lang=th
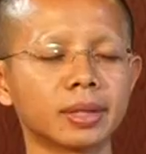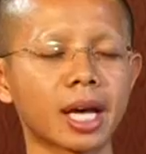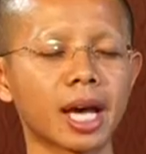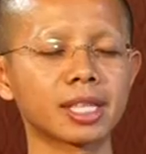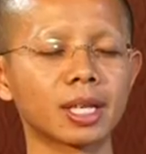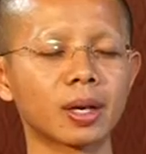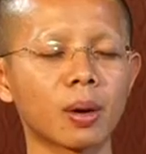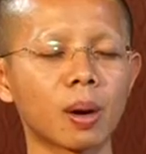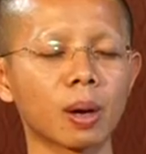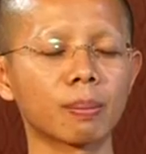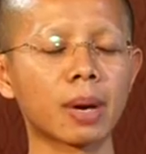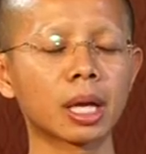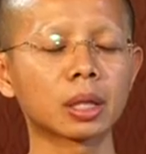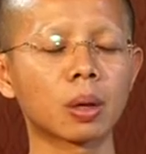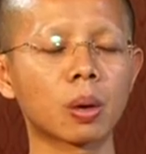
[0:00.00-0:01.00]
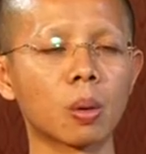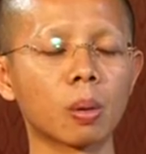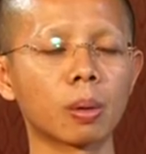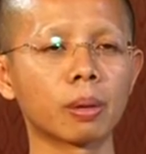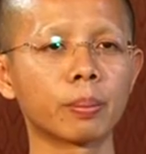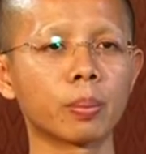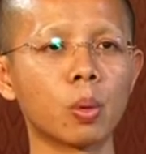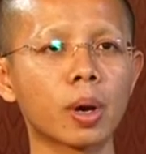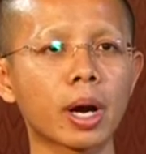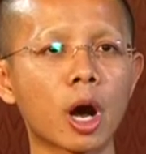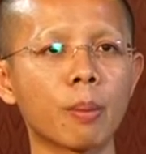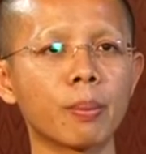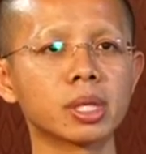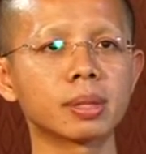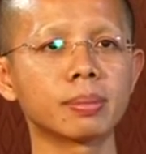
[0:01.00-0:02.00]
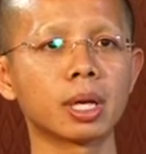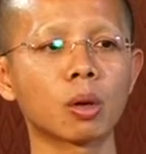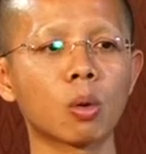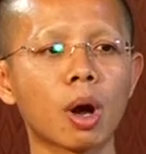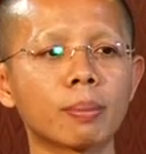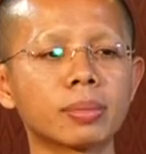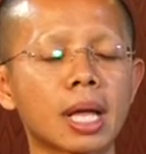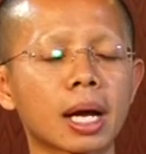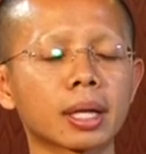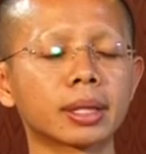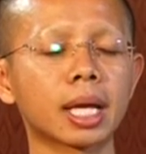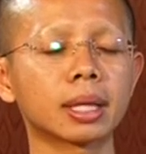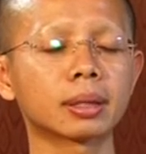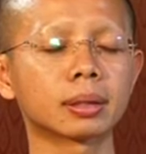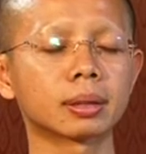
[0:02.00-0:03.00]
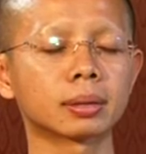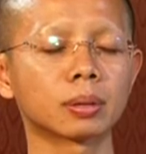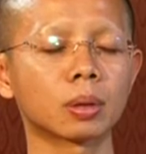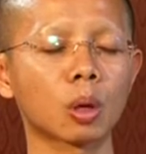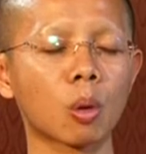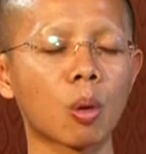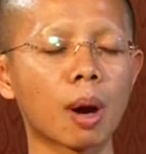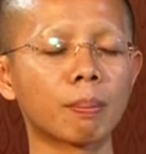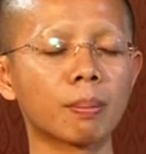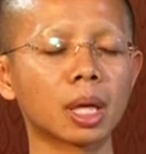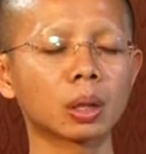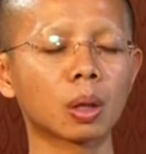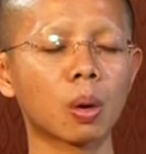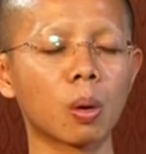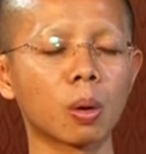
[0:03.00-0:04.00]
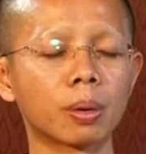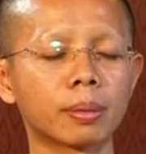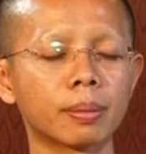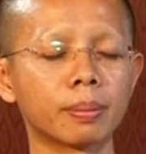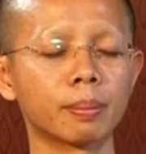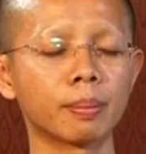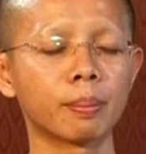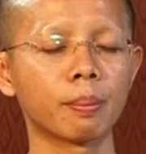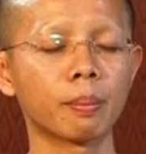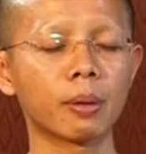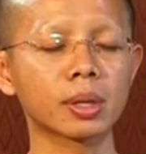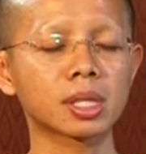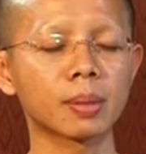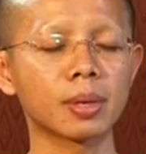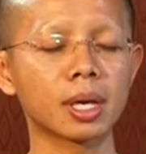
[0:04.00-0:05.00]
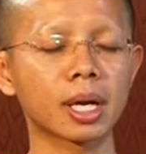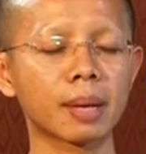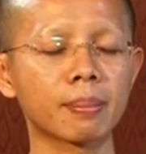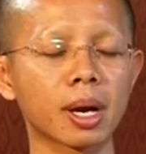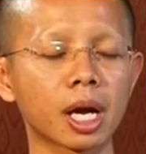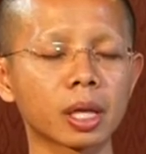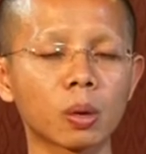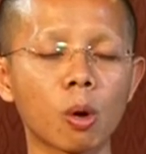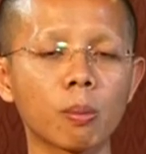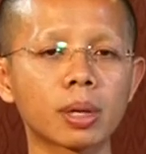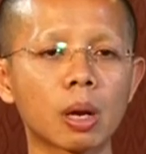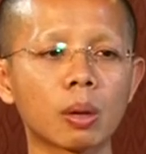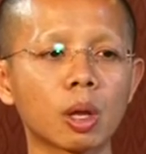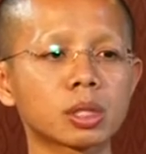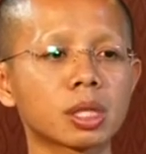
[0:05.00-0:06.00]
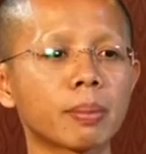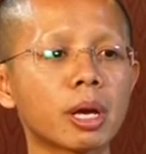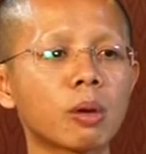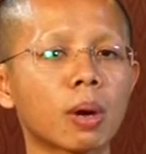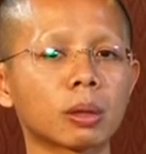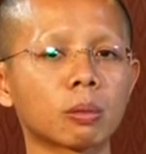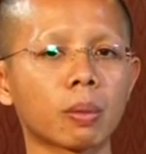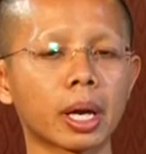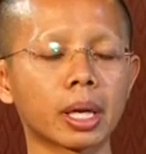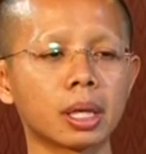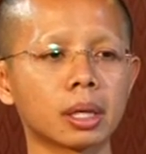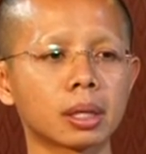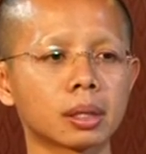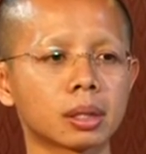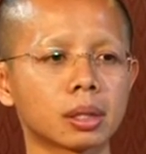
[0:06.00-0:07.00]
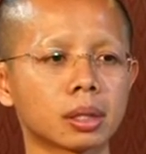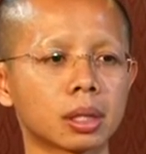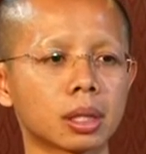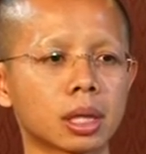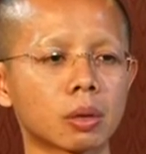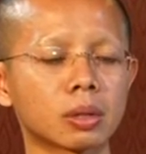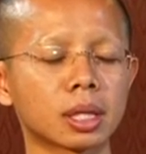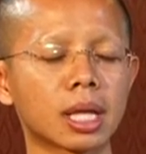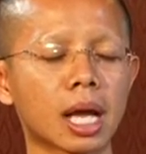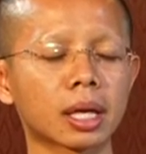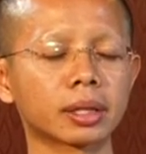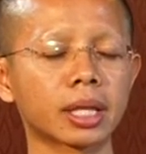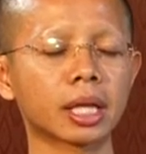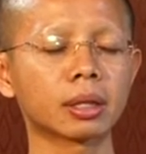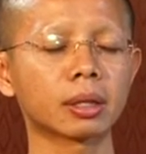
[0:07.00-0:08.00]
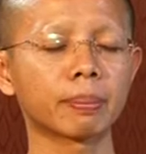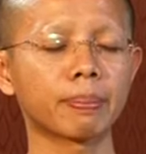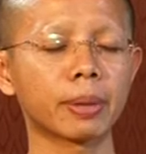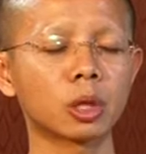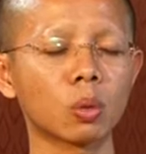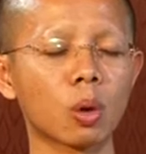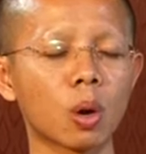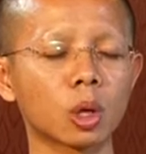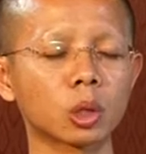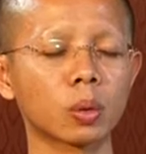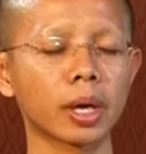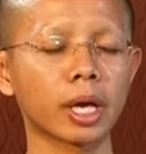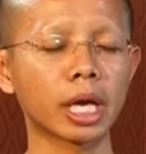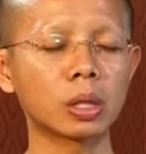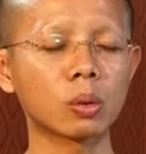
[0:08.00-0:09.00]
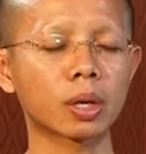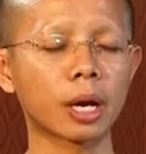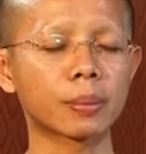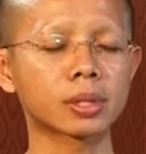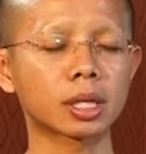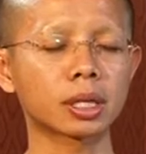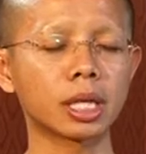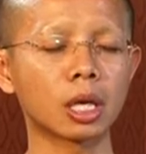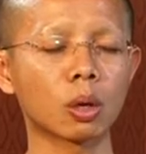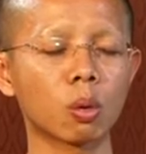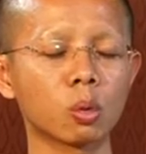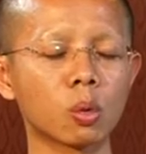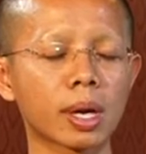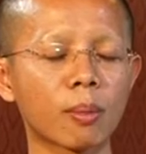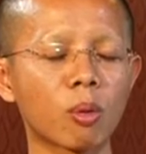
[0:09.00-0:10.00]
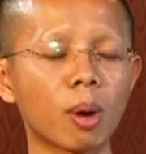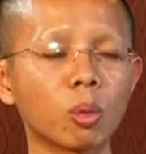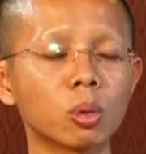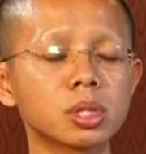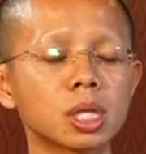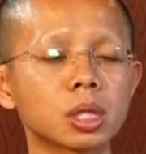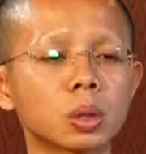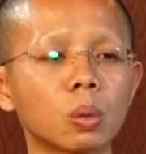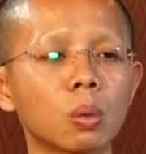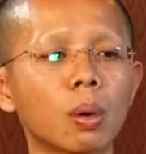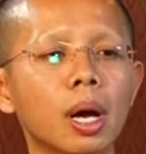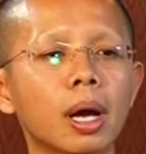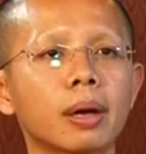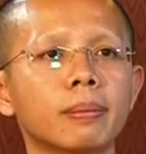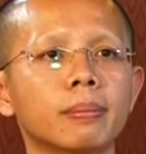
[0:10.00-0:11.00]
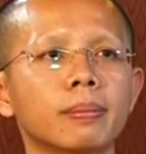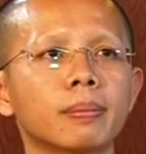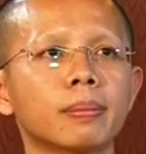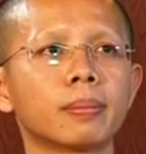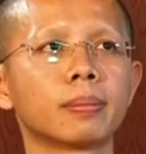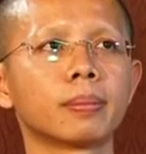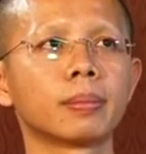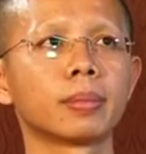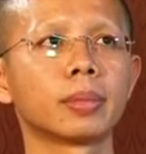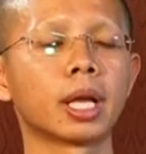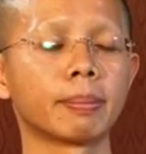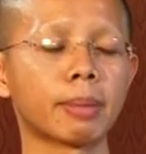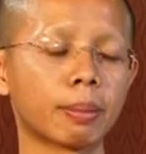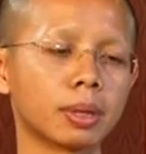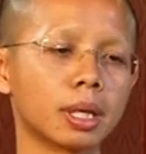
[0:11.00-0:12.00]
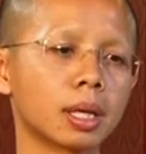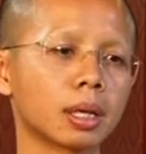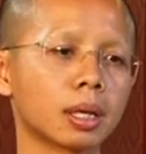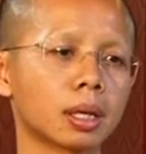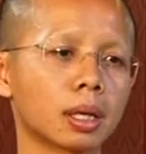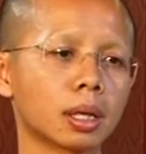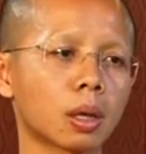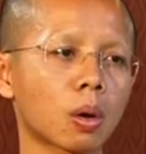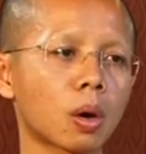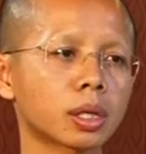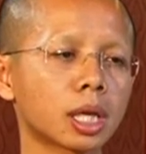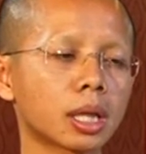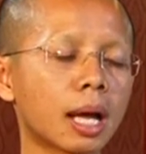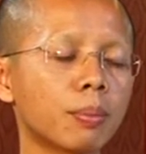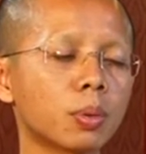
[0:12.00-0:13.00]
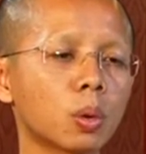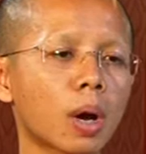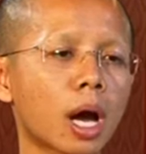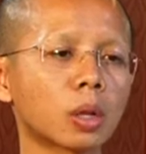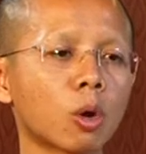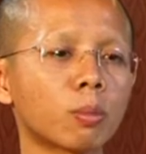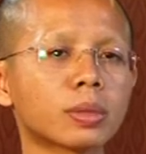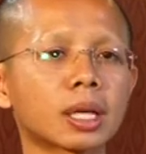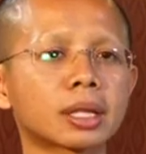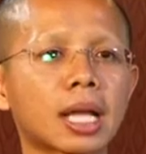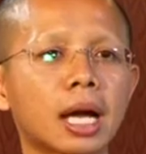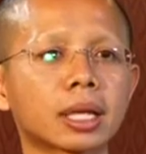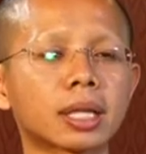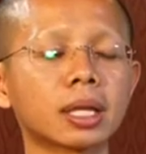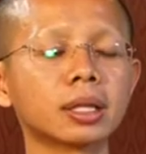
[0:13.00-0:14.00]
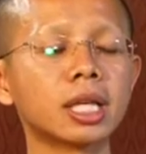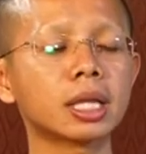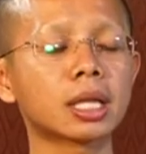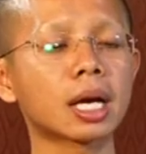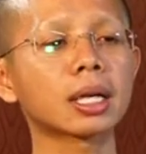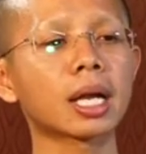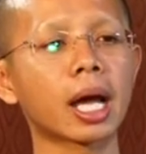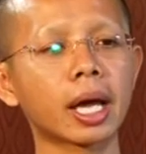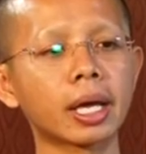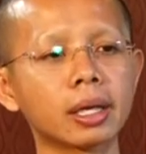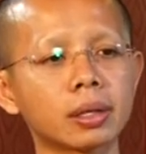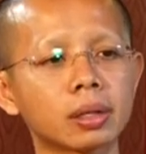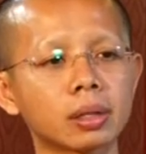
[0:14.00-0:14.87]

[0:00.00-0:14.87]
หายใจออกมั่นคงภูเขามีเสมือนความหนักแน่น ความมั่นคง ไม่ว่าจะมีอะไรมากระทบเราเราจะไม่หวั่นไหวเราจะหนักแน่นเป็นตัวของตัวเองอยู่กับสติ อยู่กับความรู้สึกตัว แบบนี้เราก็จะรับรู้อารมณ์ต่างๆ ทั้งดีทั้งร้าย